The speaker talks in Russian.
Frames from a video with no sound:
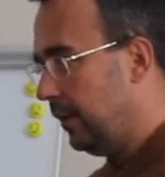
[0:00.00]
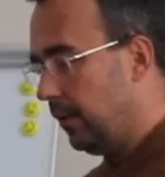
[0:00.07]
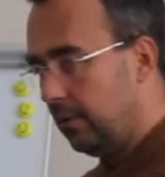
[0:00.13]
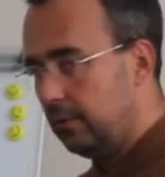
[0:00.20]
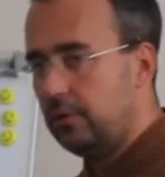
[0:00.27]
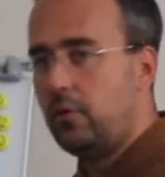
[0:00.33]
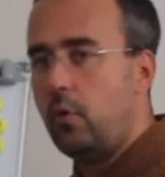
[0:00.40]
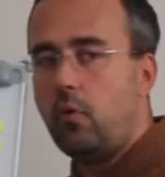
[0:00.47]
с
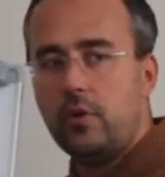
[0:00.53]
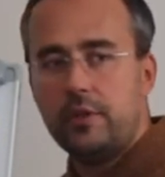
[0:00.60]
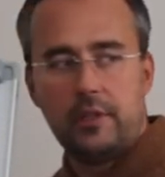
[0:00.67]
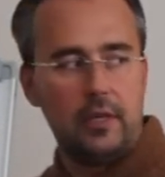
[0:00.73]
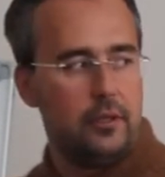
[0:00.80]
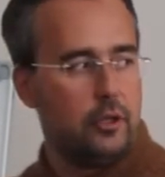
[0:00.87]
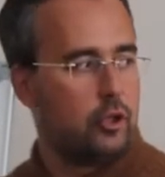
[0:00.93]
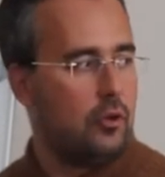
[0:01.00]
другой
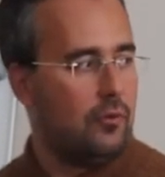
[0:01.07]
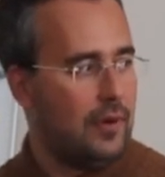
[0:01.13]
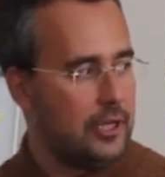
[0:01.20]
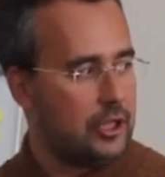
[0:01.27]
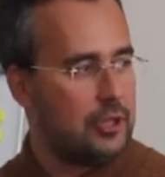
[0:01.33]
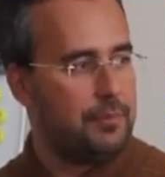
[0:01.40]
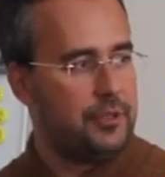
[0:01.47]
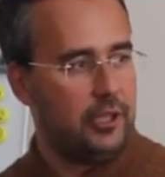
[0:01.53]
стороны, что
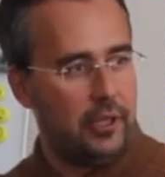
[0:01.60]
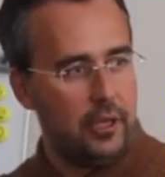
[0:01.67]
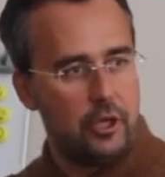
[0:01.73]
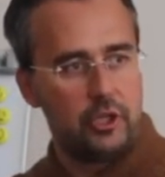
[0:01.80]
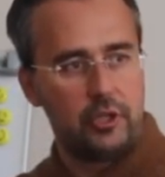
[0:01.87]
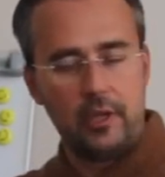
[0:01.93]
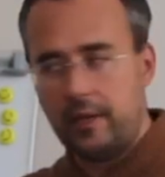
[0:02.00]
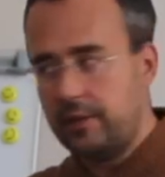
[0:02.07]
ваша
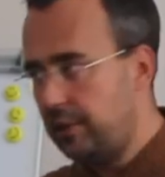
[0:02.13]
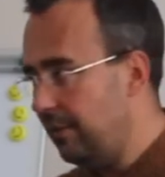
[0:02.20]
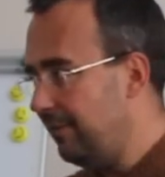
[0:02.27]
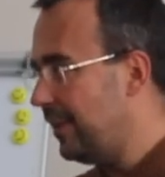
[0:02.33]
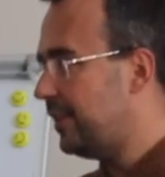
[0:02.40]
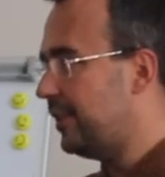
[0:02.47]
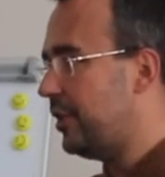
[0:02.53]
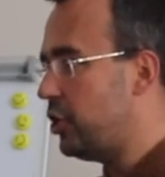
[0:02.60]
психическая
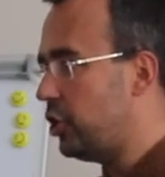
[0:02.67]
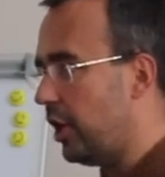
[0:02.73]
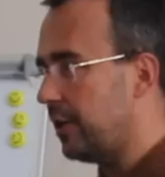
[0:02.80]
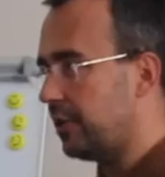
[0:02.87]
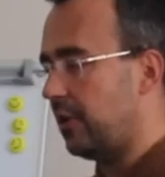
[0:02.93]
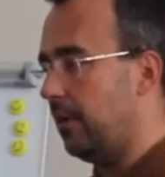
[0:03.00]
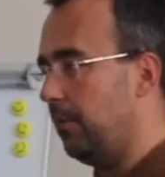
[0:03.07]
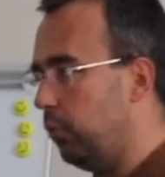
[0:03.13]
активность
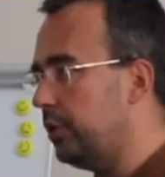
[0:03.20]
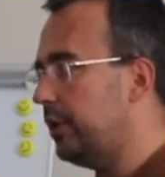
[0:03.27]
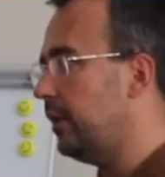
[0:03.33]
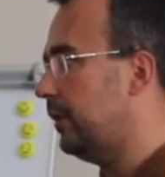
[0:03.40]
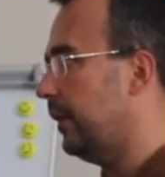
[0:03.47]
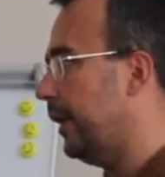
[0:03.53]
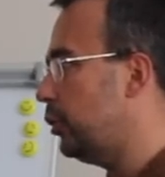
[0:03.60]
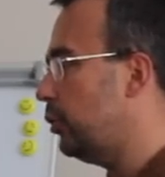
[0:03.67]
сейчас
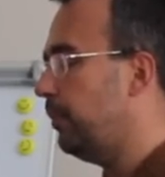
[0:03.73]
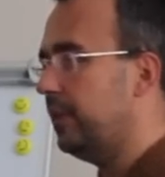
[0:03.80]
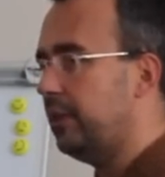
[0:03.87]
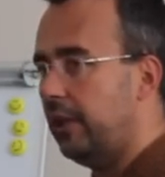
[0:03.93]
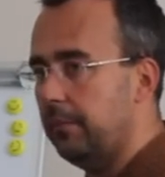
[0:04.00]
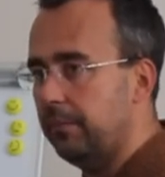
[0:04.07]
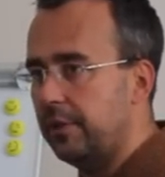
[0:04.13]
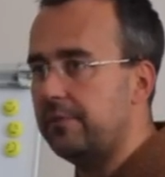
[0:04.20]
работает на эту
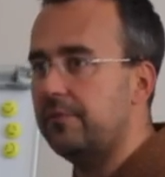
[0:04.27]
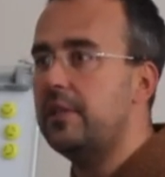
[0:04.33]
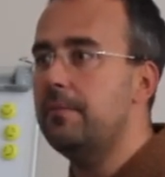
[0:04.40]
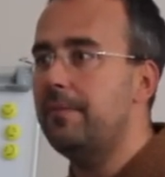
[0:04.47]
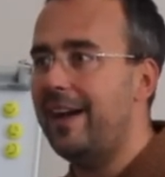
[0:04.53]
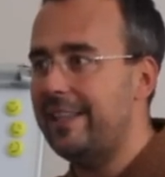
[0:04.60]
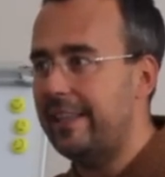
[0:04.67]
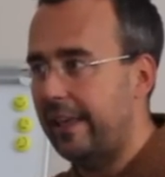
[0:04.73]
потребность.
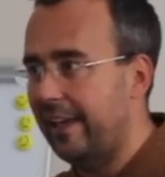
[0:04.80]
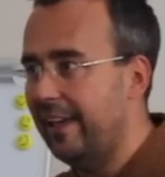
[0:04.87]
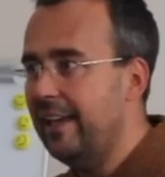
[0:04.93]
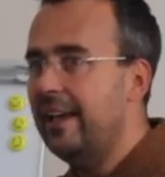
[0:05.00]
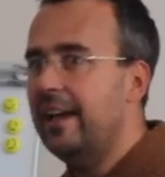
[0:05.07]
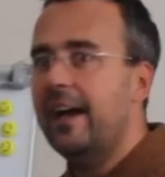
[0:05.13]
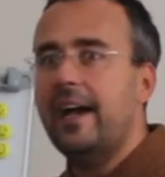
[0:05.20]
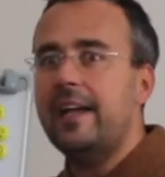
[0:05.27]
Внимание,
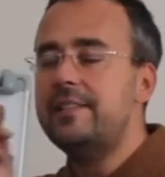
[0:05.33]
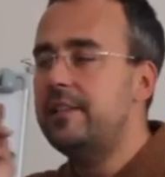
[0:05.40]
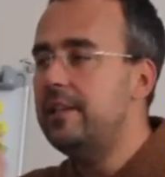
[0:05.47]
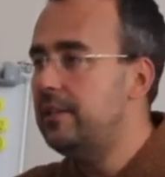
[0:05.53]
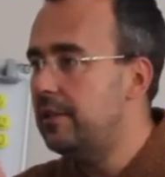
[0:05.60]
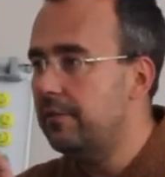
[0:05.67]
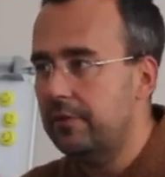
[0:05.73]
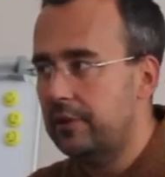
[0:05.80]

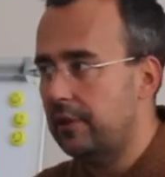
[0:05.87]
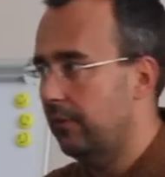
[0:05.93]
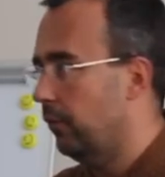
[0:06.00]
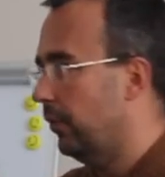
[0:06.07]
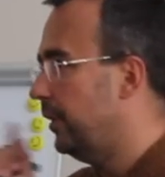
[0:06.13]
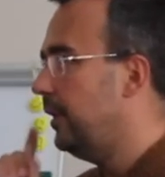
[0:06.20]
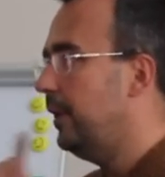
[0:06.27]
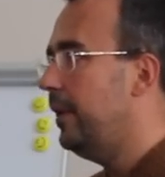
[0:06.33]
хотите вы того
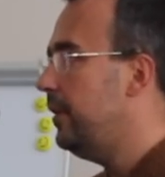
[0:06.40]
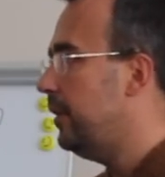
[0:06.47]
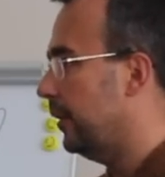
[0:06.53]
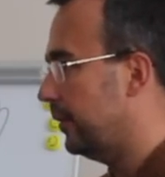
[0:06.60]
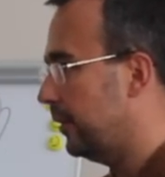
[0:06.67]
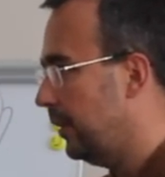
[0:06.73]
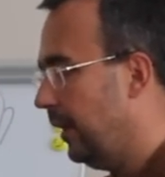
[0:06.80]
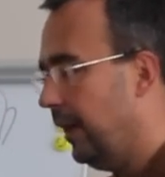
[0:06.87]
или
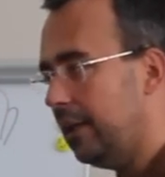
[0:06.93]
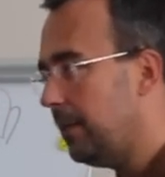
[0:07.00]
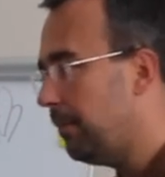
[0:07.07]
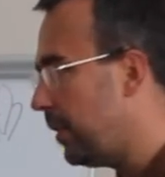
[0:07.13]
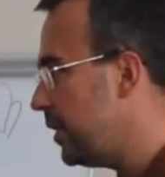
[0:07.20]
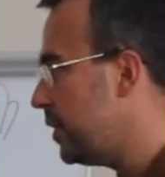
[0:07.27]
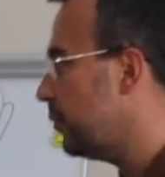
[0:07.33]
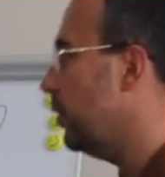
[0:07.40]
нет. Это
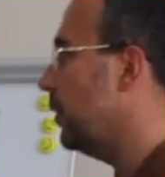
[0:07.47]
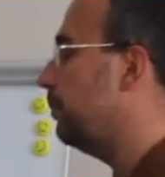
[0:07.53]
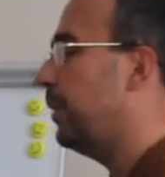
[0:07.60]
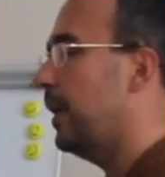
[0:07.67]
происходит